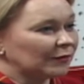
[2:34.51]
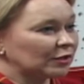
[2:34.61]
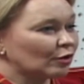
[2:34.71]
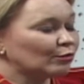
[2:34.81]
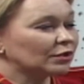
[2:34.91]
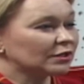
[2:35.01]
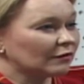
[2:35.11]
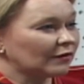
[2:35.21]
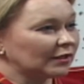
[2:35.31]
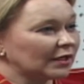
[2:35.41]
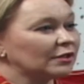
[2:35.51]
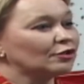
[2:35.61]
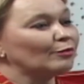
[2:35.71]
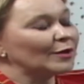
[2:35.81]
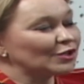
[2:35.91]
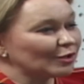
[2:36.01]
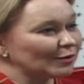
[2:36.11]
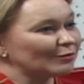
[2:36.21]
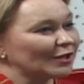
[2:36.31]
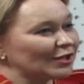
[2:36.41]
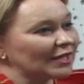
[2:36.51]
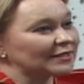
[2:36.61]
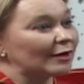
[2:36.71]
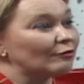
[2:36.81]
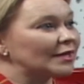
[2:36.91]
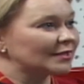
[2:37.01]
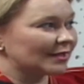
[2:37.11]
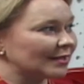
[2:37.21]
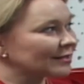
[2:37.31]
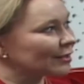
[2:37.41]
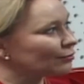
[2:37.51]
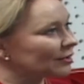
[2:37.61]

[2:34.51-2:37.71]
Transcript: skomunizowane, Dobrze. to będziemy mieli całą S11,